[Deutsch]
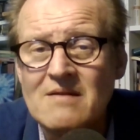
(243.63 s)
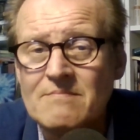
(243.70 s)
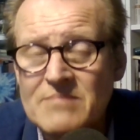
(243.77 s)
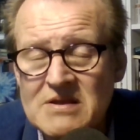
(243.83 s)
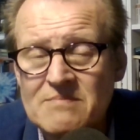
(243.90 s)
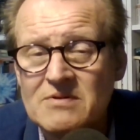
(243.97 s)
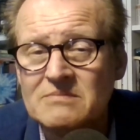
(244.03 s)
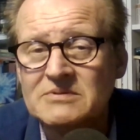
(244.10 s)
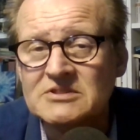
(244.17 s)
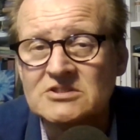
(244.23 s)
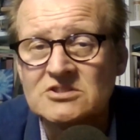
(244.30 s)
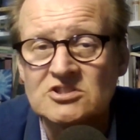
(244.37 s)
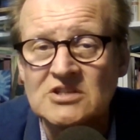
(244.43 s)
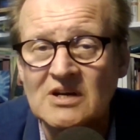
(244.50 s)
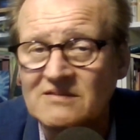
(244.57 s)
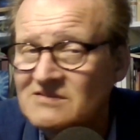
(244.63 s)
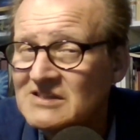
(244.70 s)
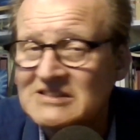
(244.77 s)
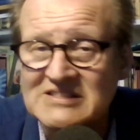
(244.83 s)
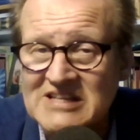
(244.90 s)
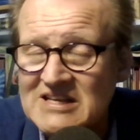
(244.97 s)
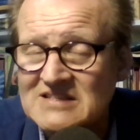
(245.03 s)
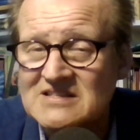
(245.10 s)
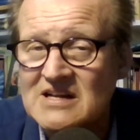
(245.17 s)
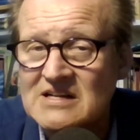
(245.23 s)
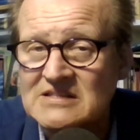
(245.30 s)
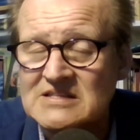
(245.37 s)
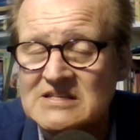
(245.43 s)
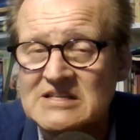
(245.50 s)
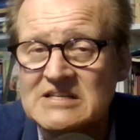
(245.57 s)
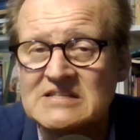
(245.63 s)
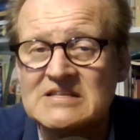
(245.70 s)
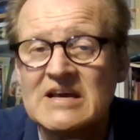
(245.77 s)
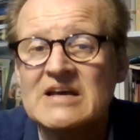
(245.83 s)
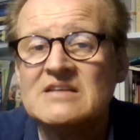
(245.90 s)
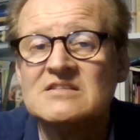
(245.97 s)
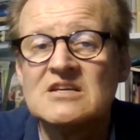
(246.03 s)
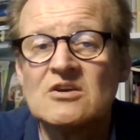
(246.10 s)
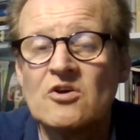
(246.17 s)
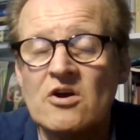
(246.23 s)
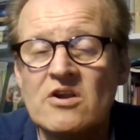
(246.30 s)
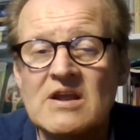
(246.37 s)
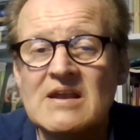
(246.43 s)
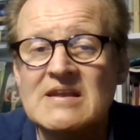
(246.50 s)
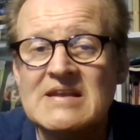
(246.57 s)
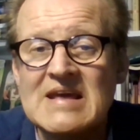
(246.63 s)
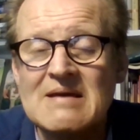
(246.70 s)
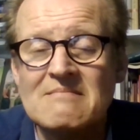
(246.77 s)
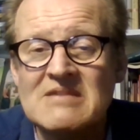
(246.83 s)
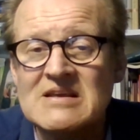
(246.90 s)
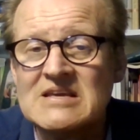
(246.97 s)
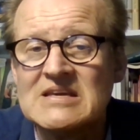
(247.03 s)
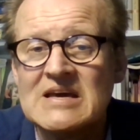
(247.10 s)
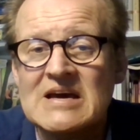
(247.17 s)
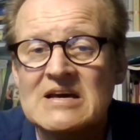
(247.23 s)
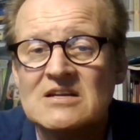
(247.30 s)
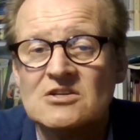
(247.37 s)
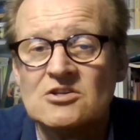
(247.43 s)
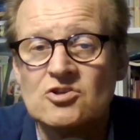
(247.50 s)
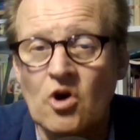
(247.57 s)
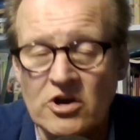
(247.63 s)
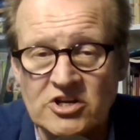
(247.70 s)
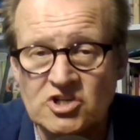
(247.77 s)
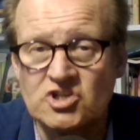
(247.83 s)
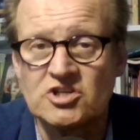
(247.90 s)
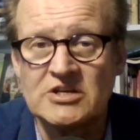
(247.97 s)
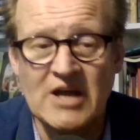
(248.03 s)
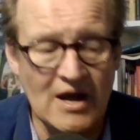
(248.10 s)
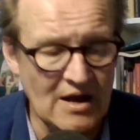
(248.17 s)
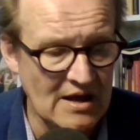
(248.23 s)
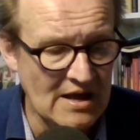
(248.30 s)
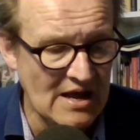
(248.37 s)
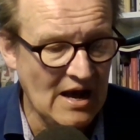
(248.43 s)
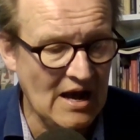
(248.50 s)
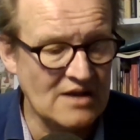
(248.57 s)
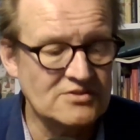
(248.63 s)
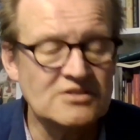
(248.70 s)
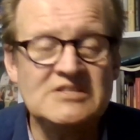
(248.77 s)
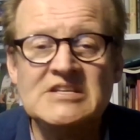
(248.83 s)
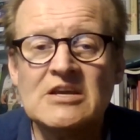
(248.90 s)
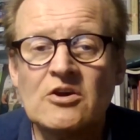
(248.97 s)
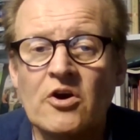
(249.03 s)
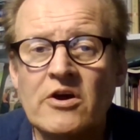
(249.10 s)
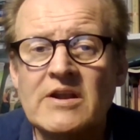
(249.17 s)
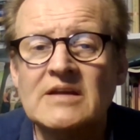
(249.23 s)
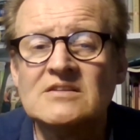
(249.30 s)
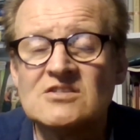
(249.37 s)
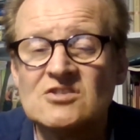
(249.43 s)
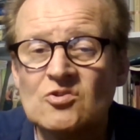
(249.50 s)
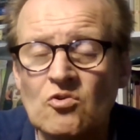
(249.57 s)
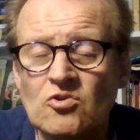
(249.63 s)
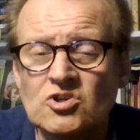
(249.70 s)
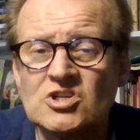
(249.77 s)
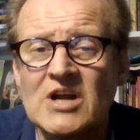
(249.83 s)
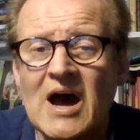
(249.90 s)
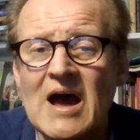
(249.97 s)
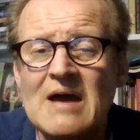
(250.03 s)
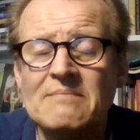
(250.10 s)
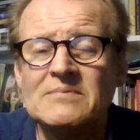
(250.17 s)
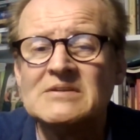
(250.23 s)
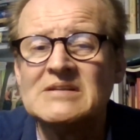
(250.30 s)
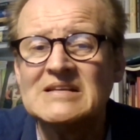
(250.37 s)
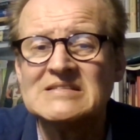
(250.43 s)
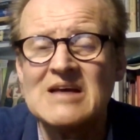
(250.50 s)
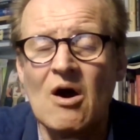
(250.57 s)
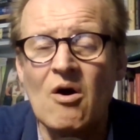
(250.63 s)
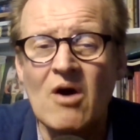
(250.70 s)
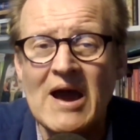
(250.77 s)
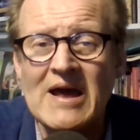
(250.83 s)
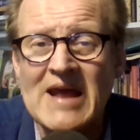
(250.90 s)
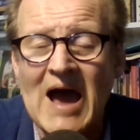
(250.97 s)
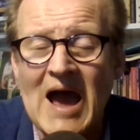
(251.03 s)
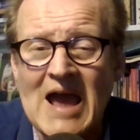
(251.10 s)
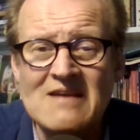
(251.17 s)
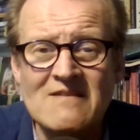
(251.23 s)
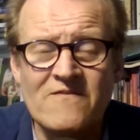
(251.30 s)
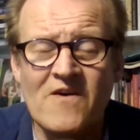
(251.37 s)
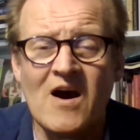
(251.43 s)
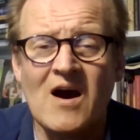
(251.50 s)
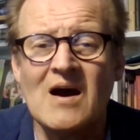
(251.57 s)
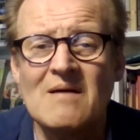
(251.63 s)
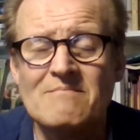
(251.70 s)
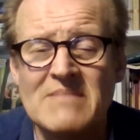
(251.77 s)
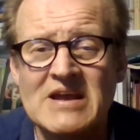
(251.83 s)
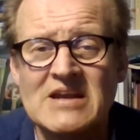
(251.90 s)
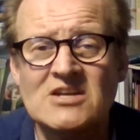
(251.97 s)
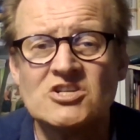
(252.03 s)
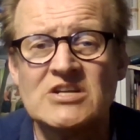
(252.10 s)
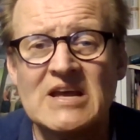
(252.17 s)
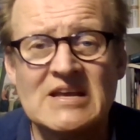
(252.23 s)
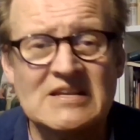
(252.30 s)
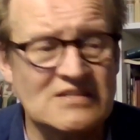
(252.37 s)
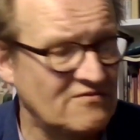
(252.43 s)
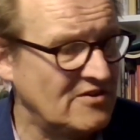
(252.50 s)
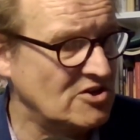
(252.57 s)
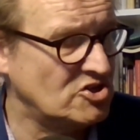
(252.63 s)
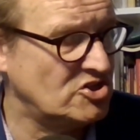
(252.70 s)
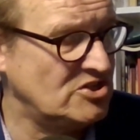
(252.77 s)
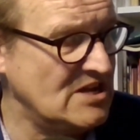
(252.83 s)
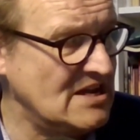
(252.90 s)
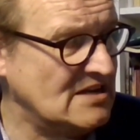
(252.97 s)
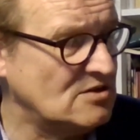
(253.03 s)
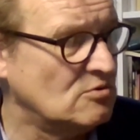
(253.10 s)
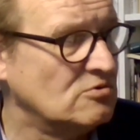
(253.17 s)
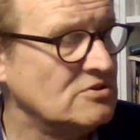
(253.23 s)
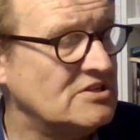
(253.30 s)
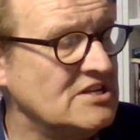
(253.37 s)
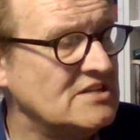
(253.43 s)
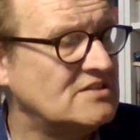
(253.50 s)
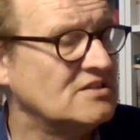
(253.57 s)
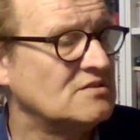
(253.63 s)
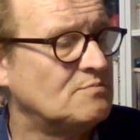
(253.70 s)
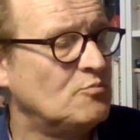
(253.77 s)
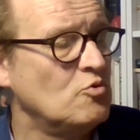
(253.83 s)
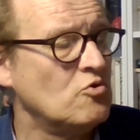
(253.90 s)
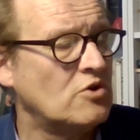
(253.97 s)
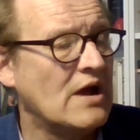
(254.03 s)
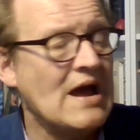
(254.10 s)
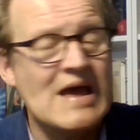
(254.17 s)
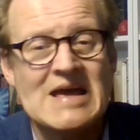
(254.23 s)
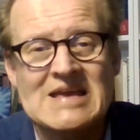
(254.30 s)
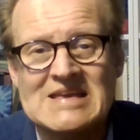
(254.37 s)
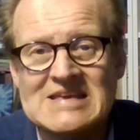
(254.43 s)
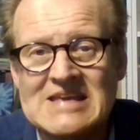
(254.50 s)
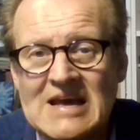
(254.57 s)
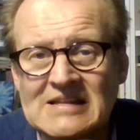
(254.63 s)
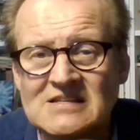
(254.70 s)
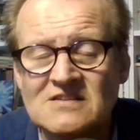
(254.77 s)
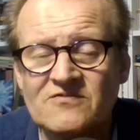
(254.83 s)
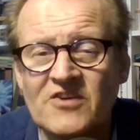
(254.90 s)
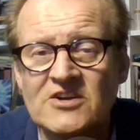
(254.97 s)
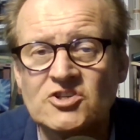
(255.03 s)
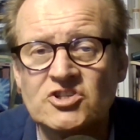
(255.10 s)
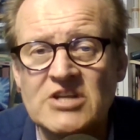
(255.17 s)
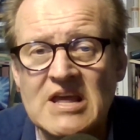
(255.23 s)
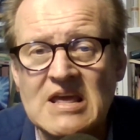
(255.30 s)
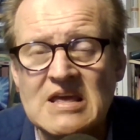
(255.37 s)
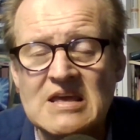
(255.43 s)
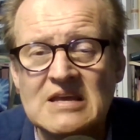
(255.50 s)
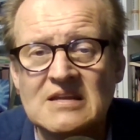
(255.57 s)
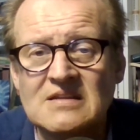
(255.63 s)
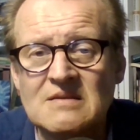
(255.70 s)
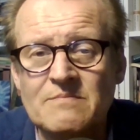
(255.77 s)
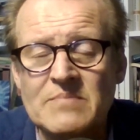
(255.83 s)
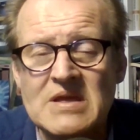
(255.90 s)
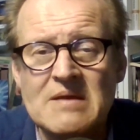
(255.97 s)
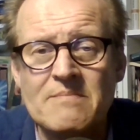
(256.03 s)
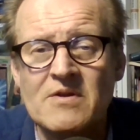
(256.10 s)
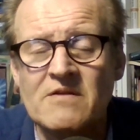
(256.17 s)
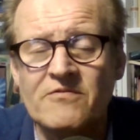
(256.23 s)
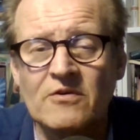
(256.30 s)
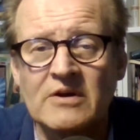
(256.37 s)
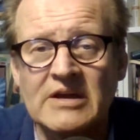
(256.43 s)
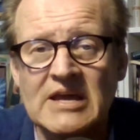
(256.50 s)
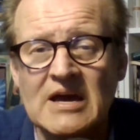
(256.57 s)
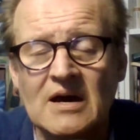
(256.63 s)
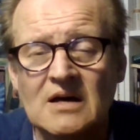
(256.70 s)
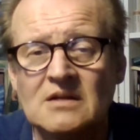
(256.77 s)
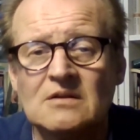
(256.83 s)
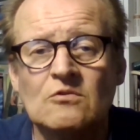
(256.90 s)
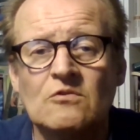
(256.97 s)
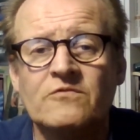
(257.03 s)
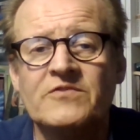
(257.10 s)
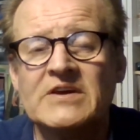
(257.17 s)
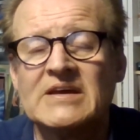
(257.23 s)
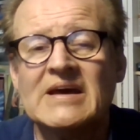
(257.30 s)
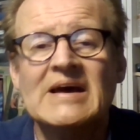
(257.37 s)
Bibelwissenschaftler sehr selten ist. Sie können nämlich Deutsch, ja. Also sie können so schreiben, dass auch ein einfacher Mensch es versteht. Und dieses Buch, Jetzt verstehe ich die Bibel von Gerhard Lofink,